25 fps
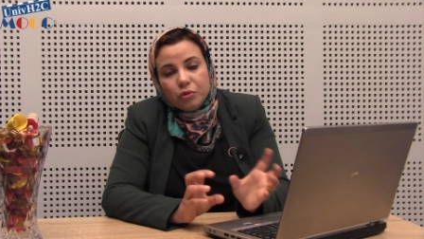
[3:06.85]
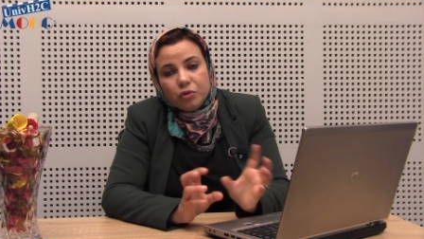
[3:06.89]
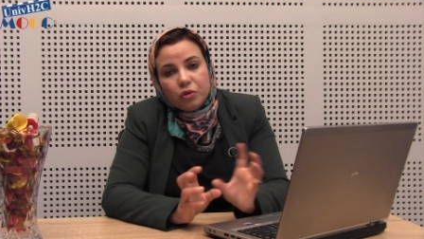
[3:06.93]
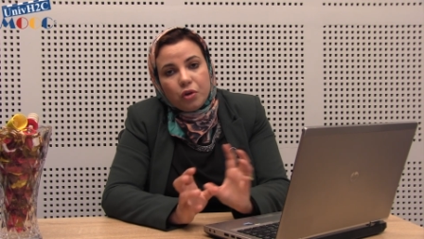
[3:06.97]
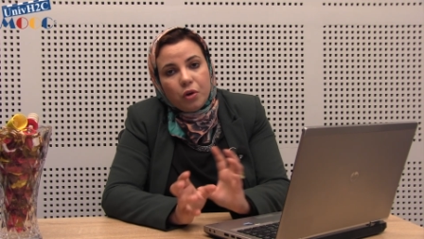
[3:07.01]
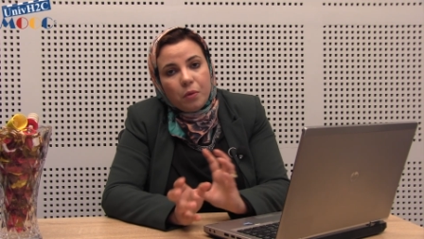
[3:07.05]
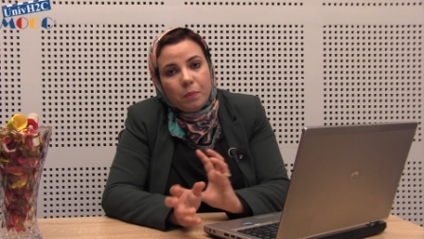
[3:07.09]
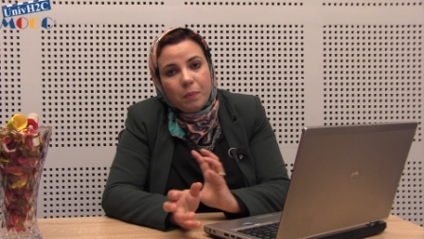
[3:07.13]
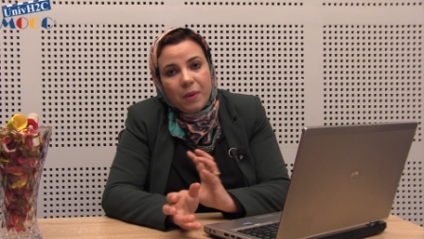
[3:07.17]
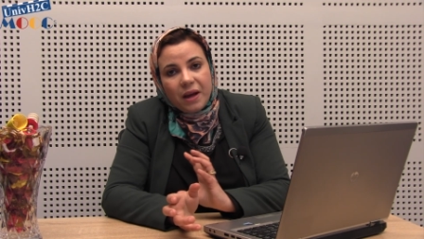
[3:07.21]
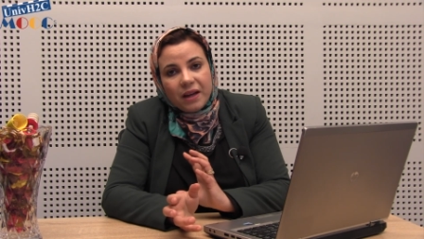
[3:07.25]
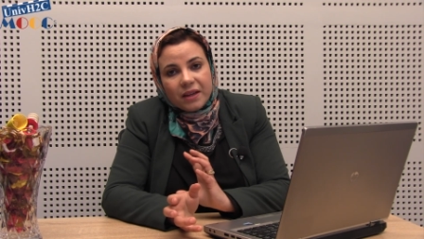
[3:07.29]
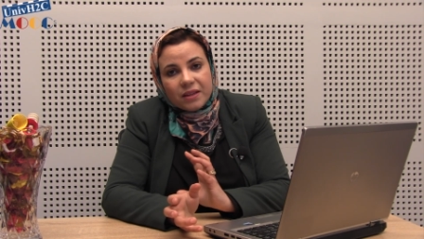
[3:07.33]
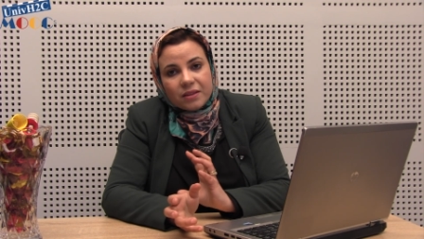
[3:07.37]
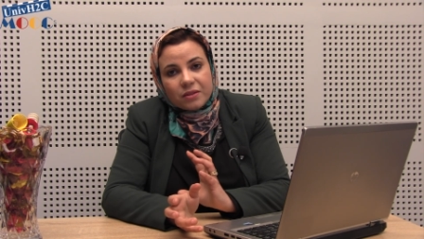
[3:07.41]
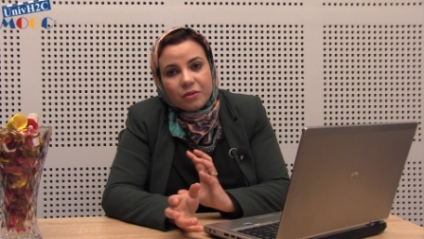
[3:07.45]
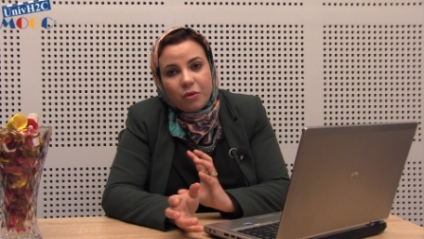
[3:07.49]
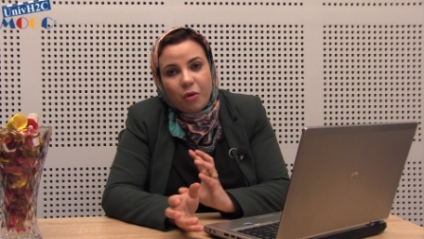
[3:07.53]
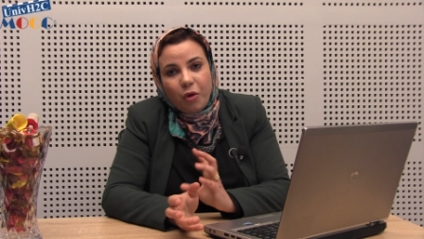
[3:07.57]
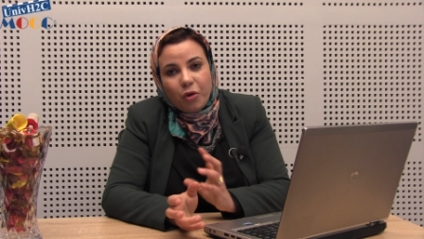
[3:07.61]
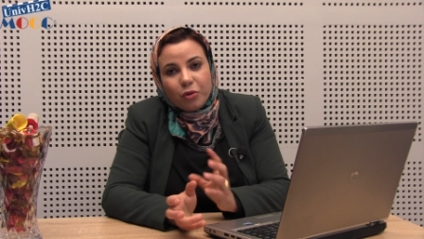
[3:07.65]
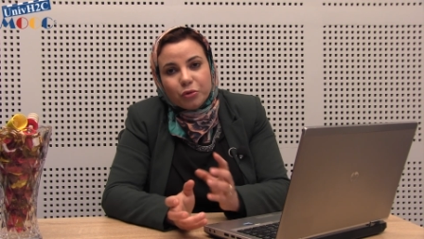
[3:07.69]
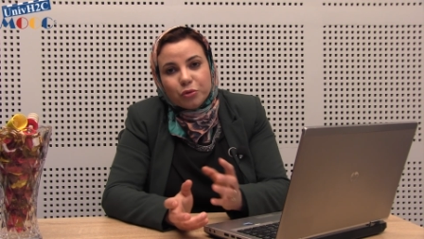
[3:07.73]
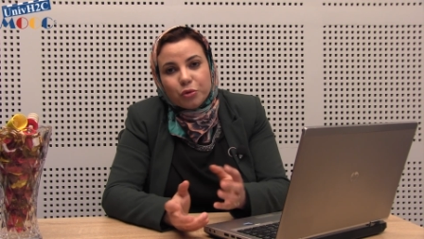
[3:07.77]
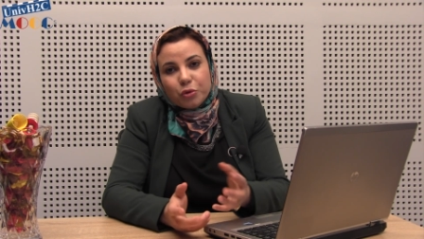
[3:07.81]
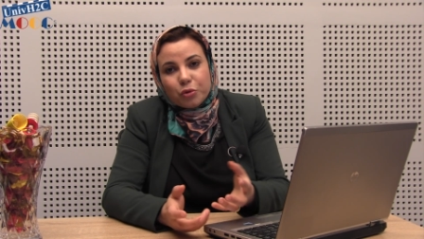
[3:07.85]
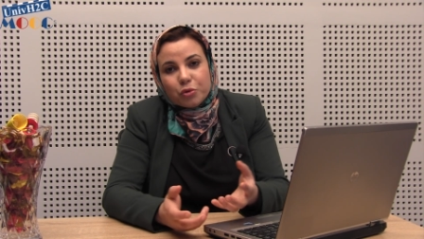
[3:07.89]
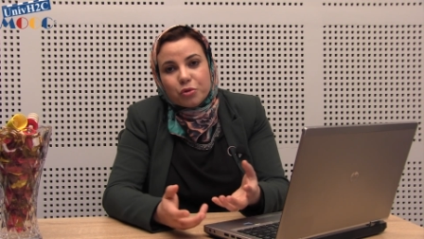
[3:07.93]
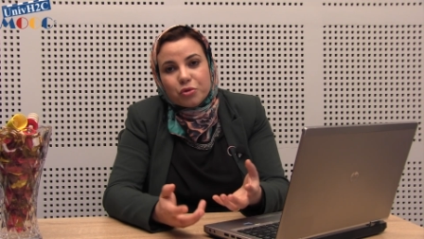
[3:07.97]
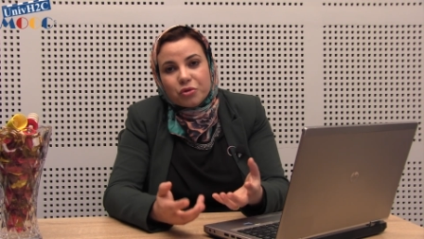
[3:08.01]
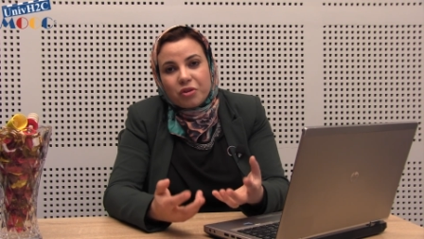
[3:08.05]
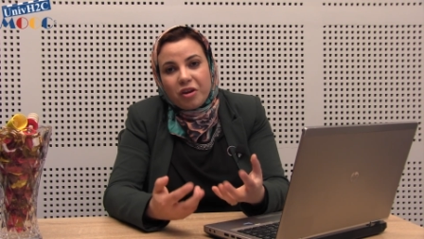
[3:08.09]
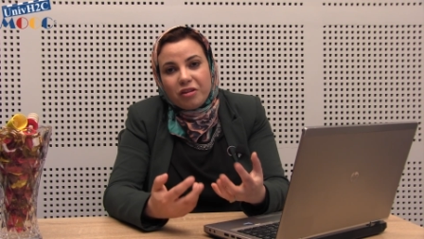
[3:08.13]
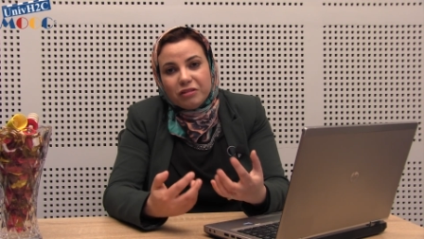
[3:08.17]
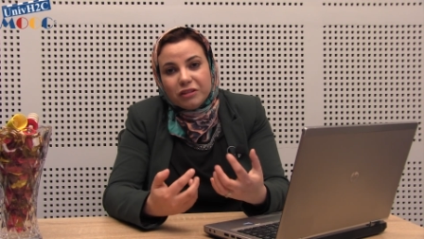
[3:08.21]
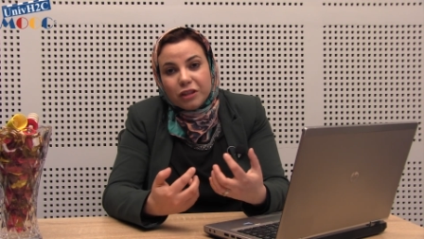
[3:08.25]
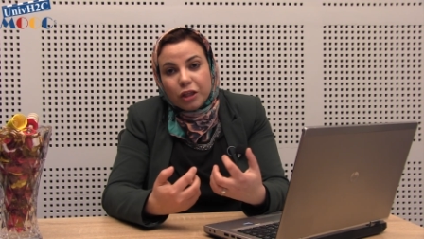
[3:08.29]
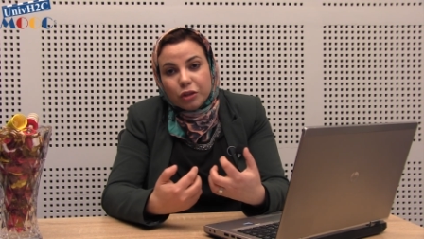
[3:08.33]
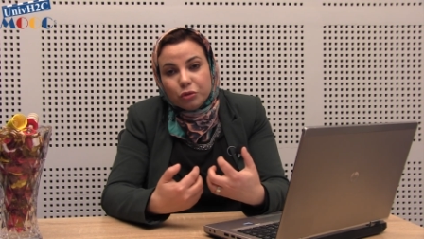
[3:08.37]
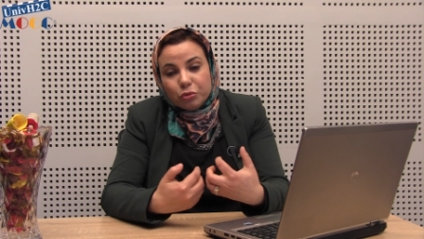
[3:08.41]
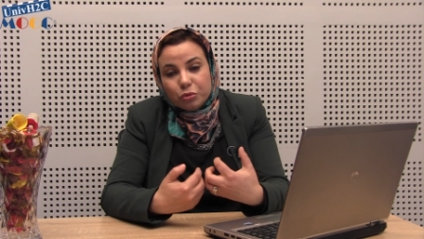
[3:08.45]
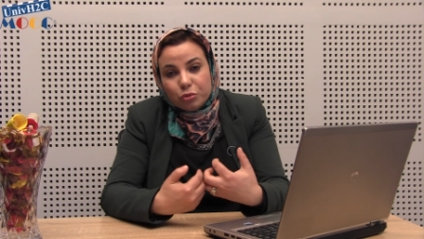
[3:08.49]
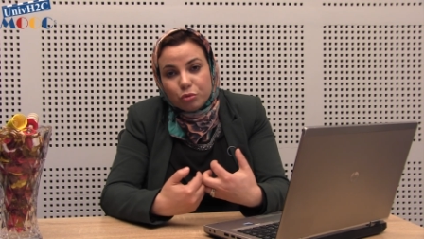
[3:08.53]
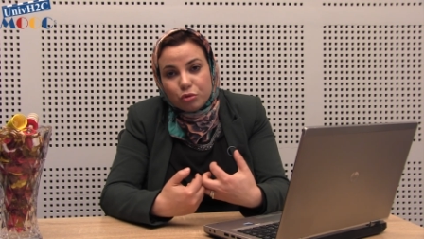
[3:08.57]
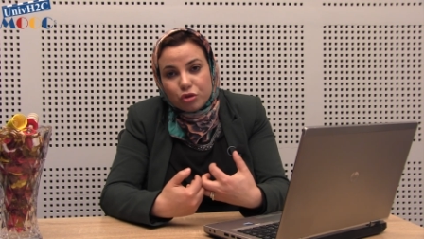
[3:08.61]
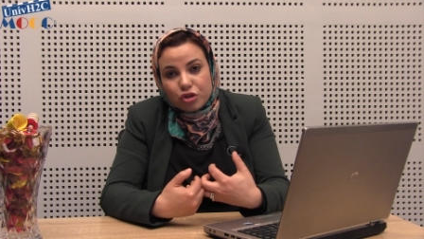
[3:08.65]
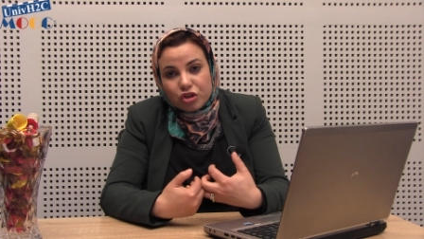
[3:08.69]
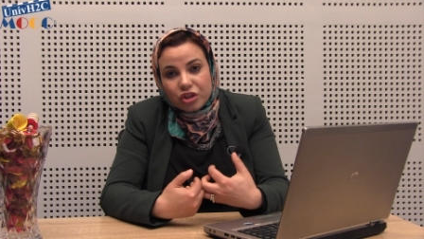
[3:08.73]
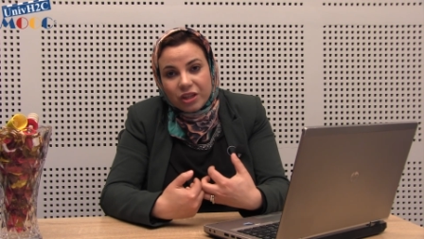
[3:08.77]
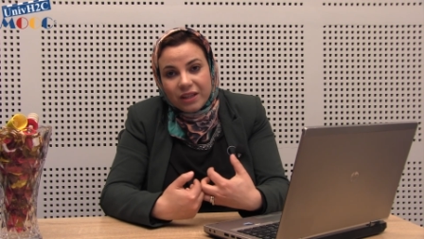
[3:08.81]
une comparaison entre ce qu'on a
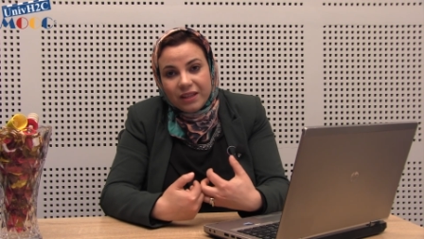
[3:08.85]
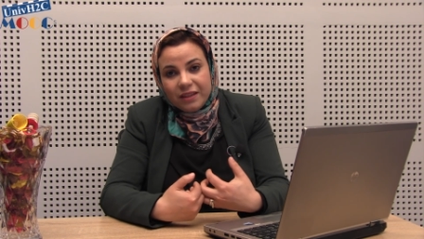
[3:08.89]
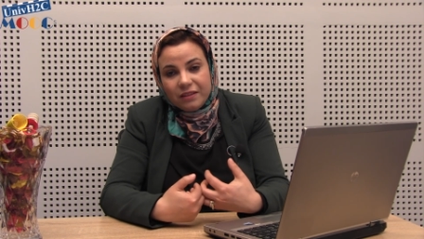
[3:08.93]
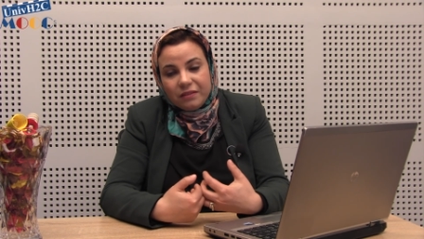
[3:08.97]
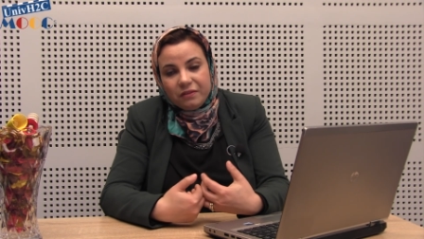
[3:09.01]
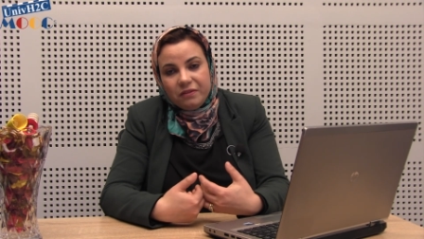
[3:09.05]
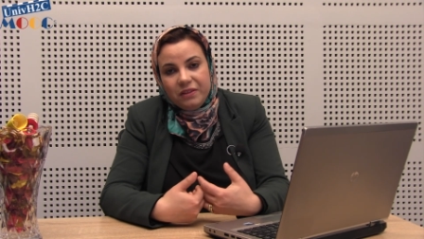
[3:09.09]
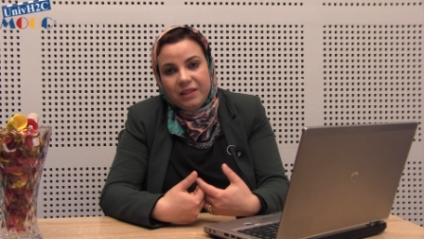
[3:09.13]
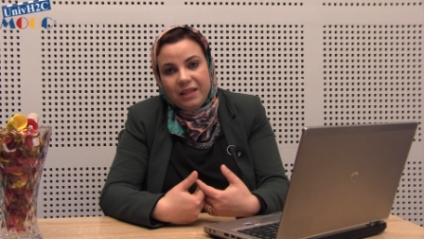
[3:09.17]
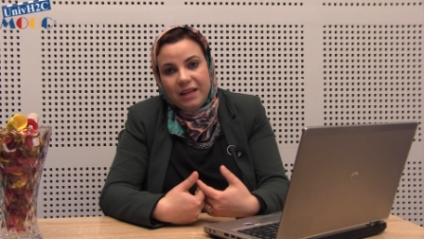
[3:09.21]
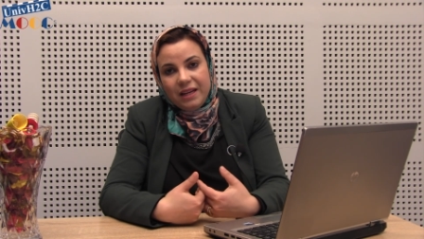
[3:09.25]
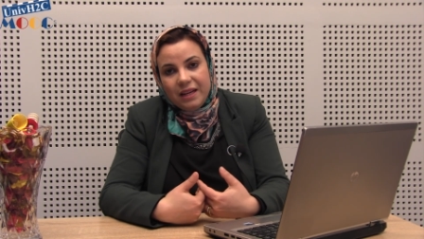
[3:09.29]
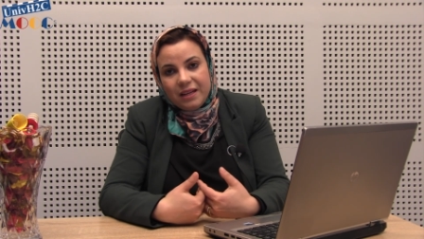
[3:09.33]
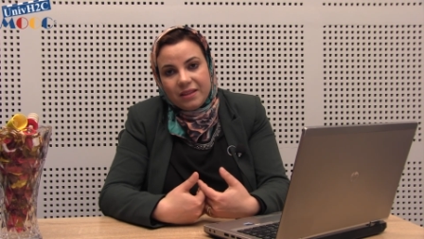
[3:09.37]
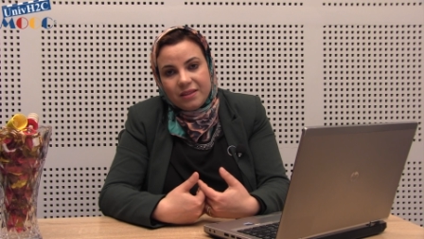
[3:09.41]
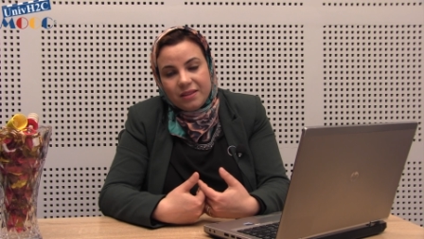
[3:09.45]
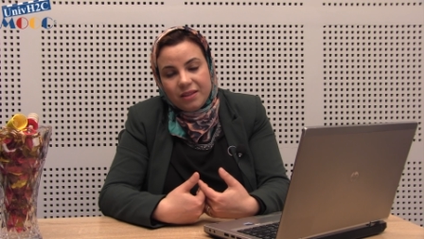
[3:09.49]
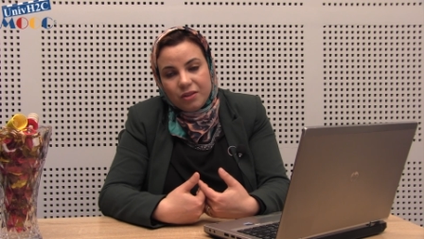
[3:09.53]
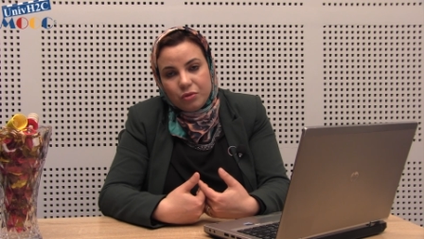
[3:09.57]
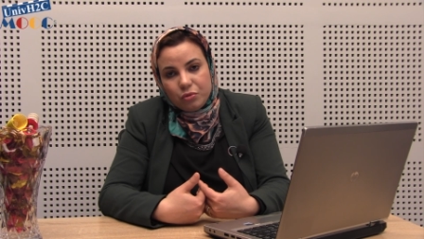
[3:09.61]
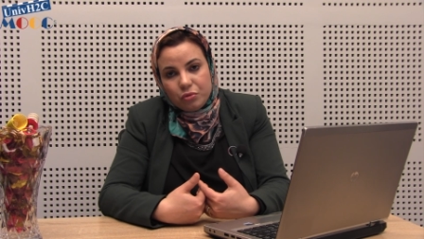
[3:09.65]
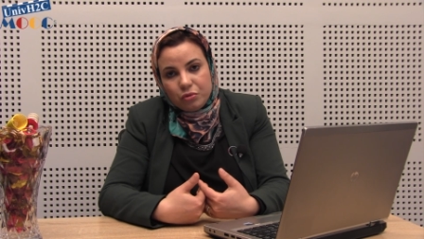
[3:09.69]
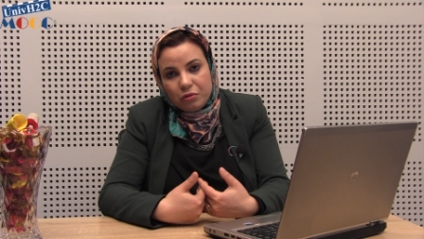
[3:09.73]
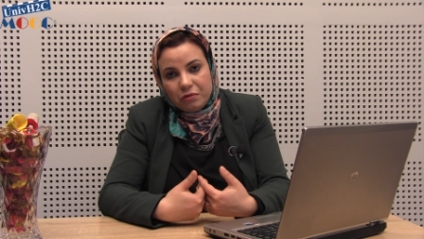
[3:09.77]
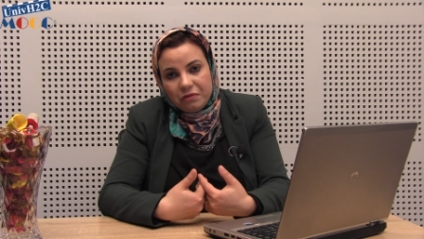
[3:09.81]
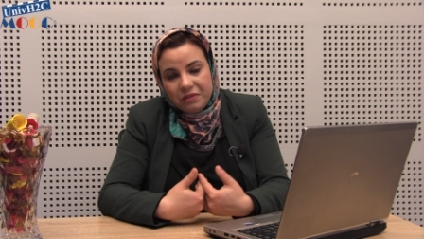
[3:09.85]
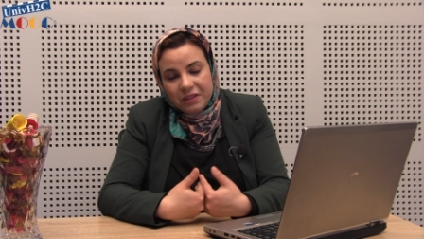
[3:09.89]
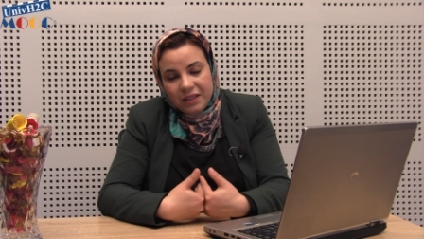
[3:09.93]
touché via la cession,